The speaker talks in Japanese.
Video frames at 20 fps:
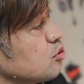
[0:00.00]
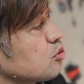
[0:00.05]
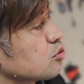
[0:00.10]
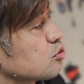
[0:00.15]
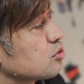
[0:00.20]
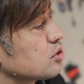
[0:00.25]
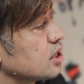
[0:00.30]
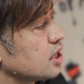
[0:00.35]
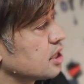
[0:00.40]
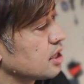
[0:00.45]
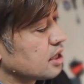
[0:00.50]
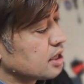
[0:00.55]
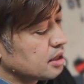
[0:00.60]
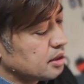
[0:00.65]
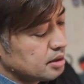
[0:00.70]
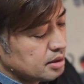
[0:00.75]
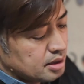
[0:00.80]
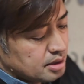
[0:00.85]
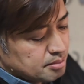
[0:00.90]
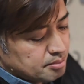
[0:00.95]
うことで、
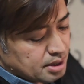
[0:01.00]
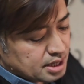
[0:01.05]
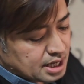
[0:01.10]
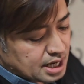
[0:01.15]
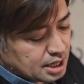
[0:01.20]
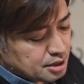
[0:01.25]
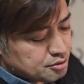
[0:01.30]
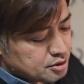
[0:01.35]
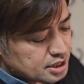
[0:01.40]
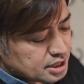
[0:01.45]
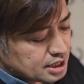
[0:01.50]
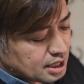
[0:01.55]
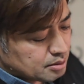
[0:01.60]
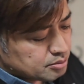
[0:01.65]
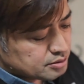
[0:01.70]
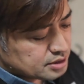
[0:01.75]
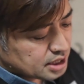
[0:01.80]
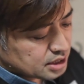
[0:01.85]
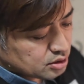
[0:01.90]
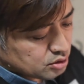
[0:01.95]
まあ、軽い
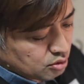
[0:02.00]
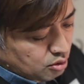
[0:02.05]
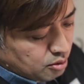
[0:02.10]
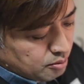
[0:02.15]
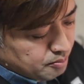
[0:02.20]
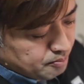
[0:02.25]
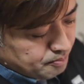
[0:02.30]
タブレット